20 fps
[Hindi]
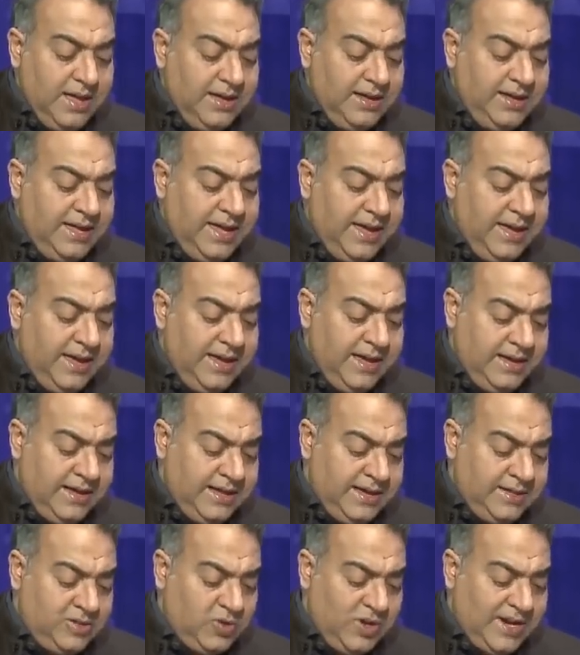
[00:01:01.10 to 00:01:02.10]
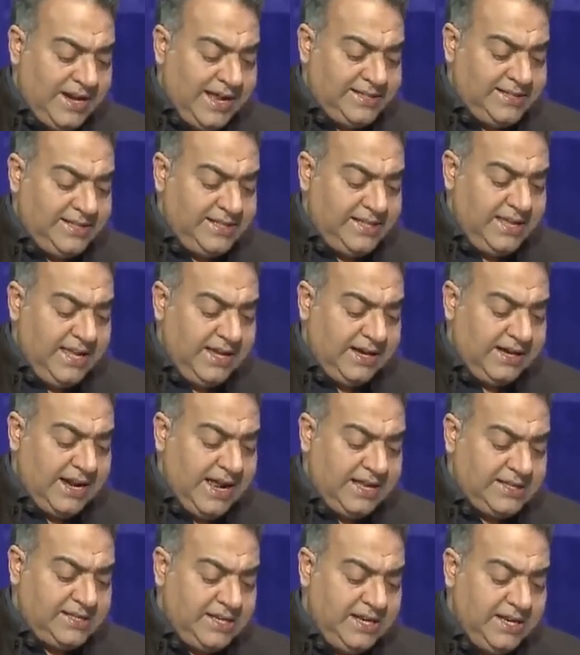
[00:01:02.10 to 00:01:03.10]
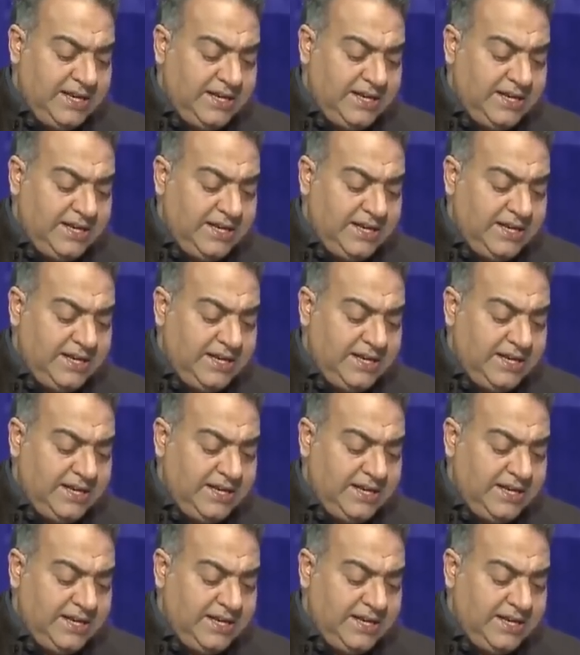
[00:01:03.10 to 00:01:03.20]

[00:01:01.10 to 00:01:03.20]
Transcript: ये जो अराजी थी ये कराची